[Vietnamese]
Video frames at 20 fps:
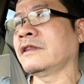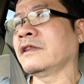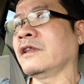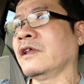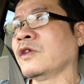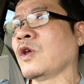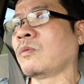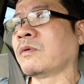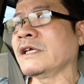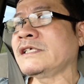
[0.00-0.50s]

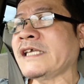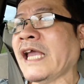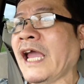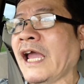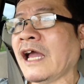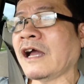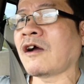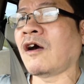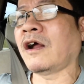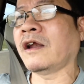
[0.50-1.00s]
nó dùng cái
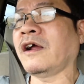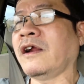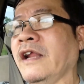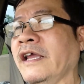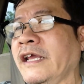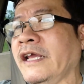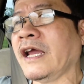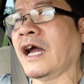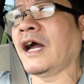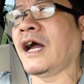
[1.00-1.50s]
xe gọi nó
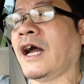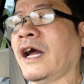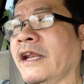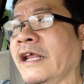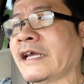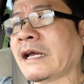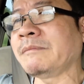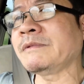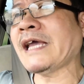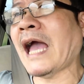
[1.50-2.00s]

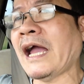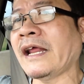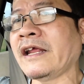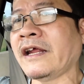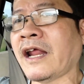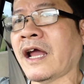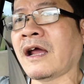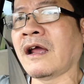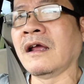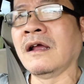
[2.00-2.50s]
đi cắm trại này
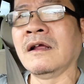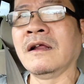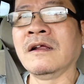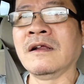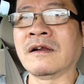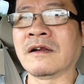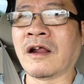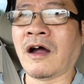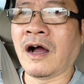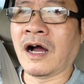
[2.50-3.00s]
nè
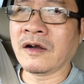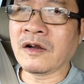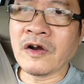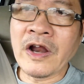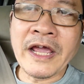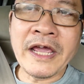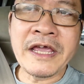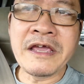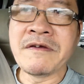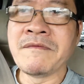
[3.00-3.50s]
đó, nó
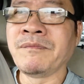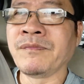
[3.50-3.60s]
đi